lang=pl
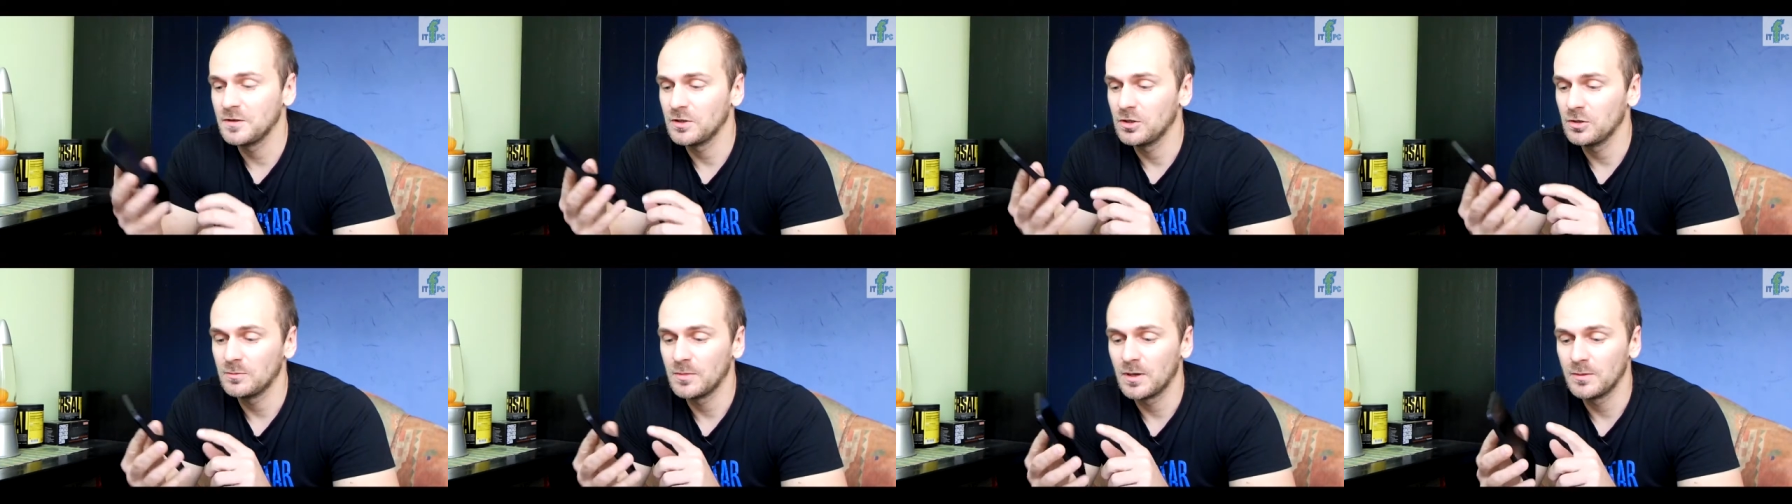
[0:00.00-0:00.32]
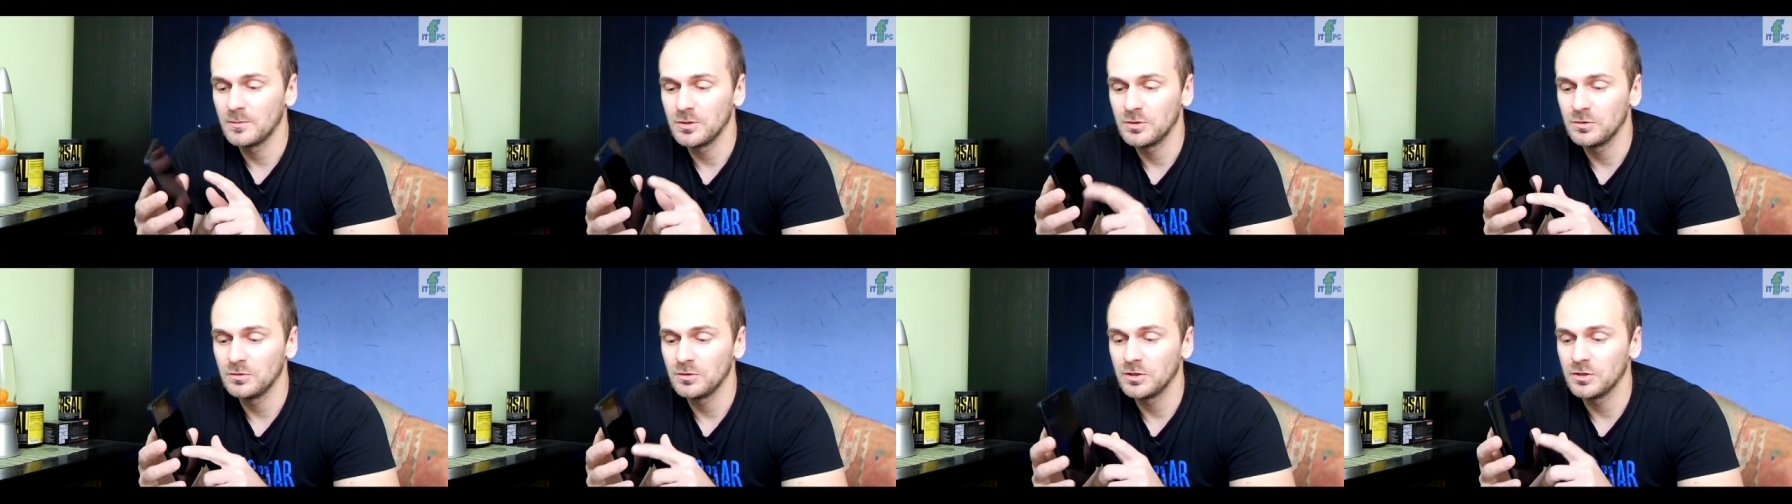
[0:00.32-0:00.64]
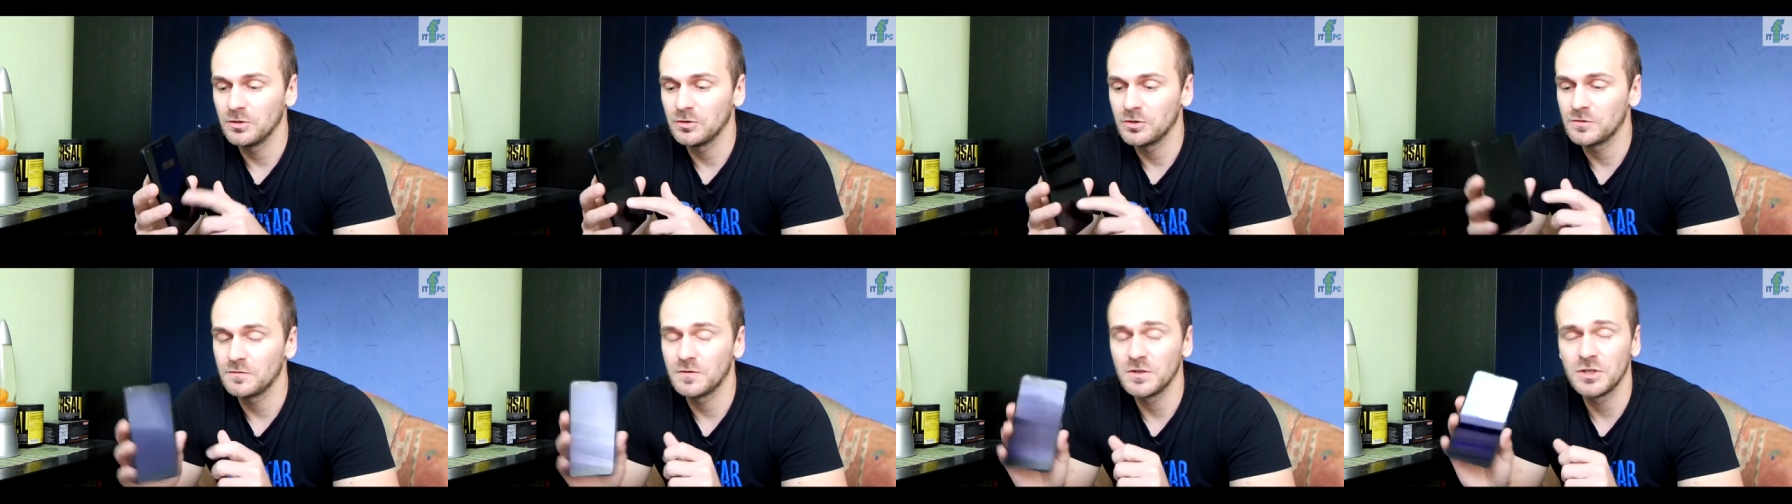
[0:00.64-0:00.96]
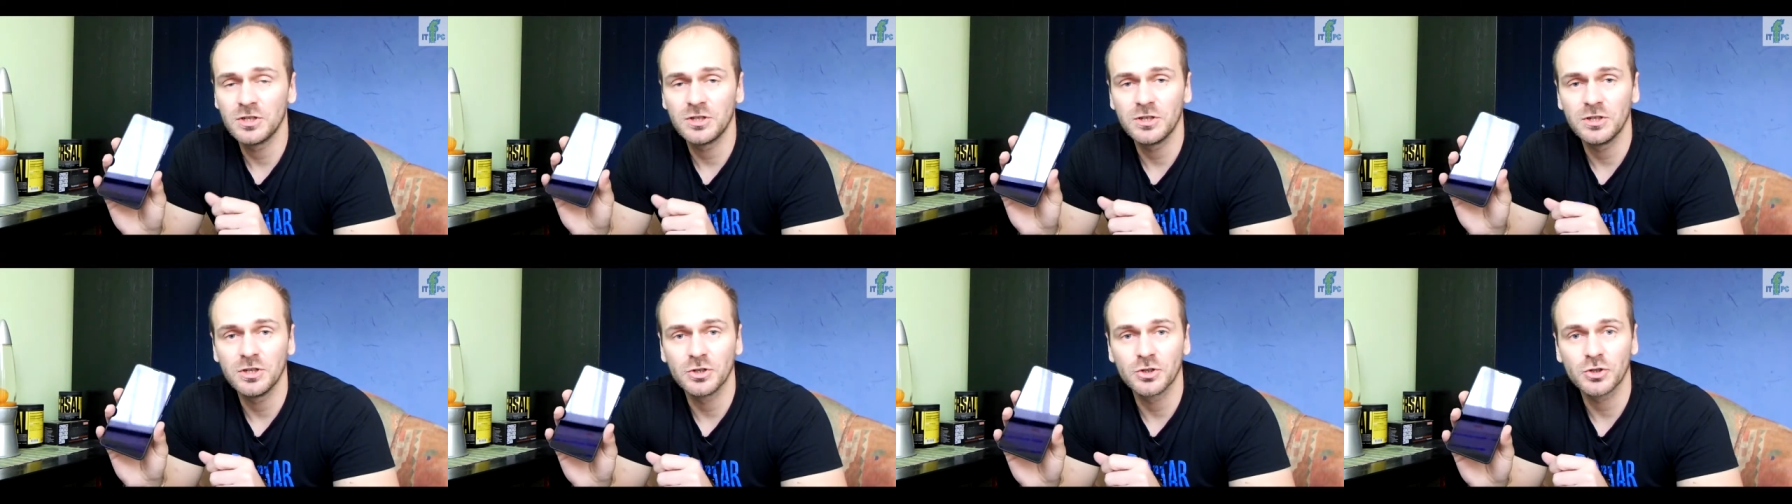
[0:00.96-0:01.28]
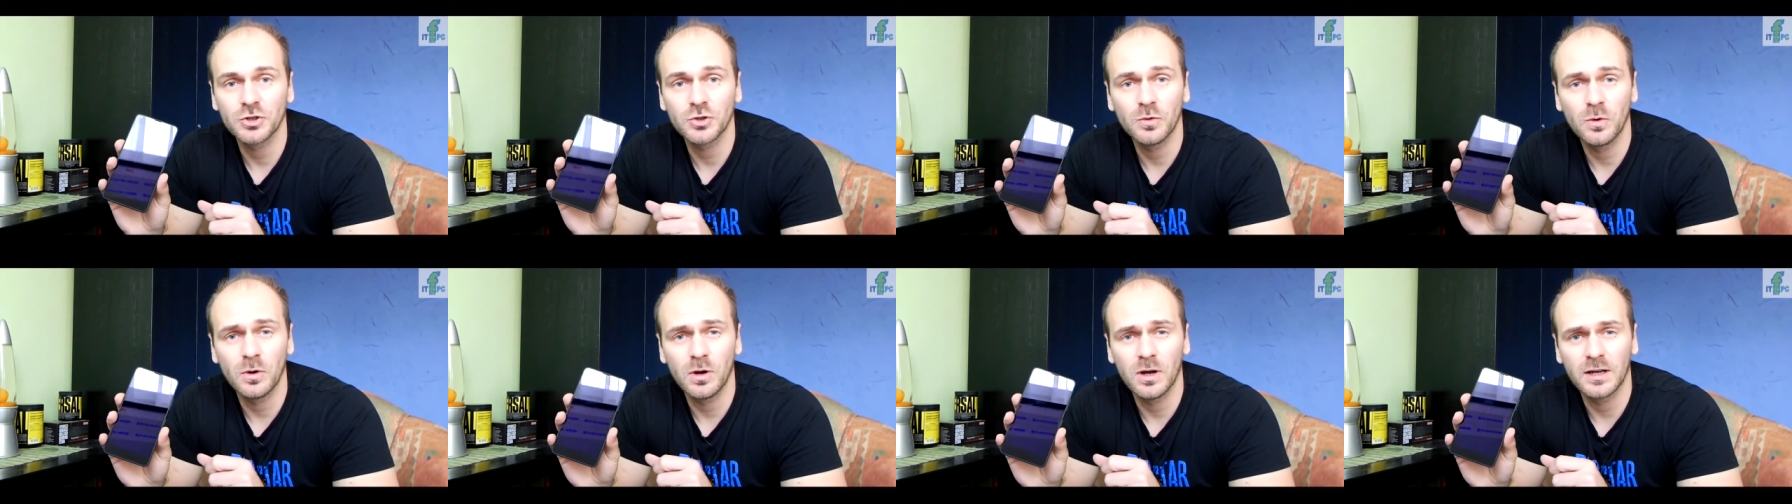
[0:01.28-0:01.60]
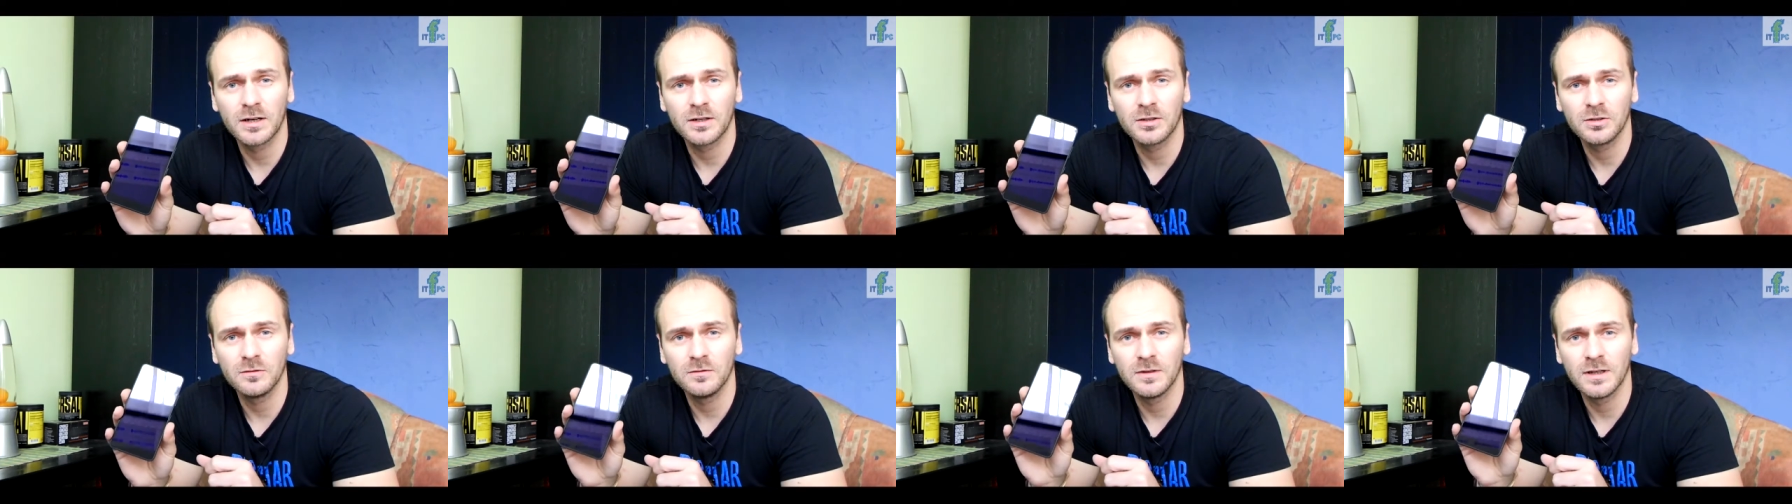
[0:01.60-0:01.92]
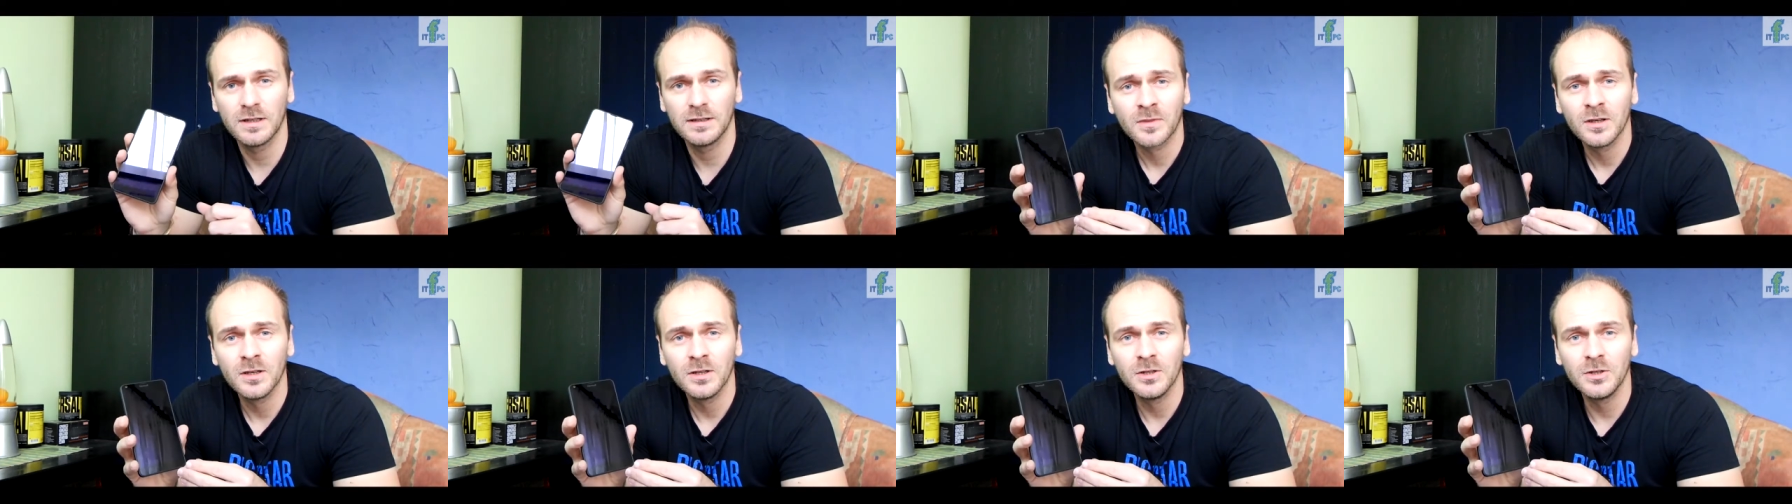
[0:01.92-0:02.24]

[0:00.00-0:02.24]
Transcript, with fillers: mamy tutaj oczywiście szkło hartowane